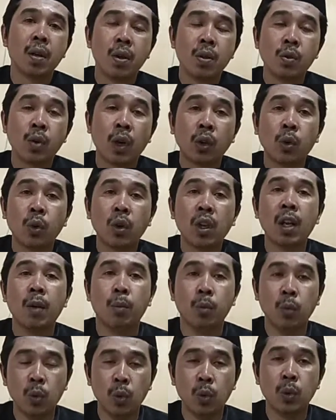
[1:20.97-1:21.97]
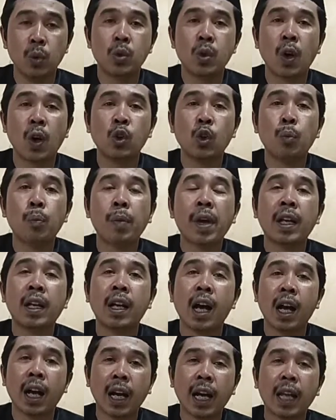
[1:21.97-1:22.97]
suatu ilmu, suatu
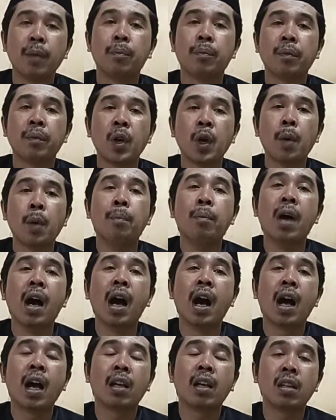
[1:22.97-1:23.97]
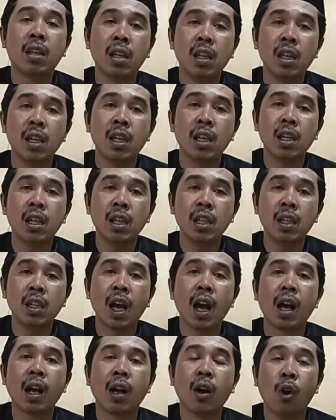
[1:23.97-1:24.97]
pegangan bagi
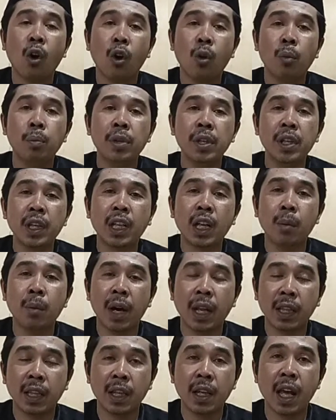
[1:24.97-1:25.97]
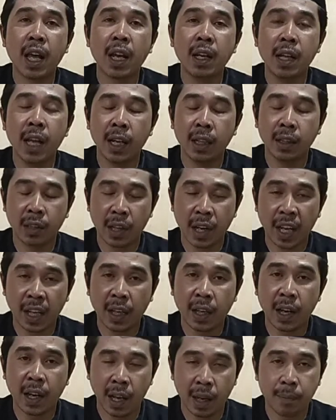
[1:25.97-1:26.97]
yang hobi kebatinan dan tenaga
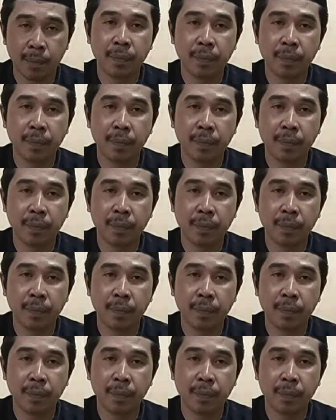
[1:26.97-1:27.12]
dalam.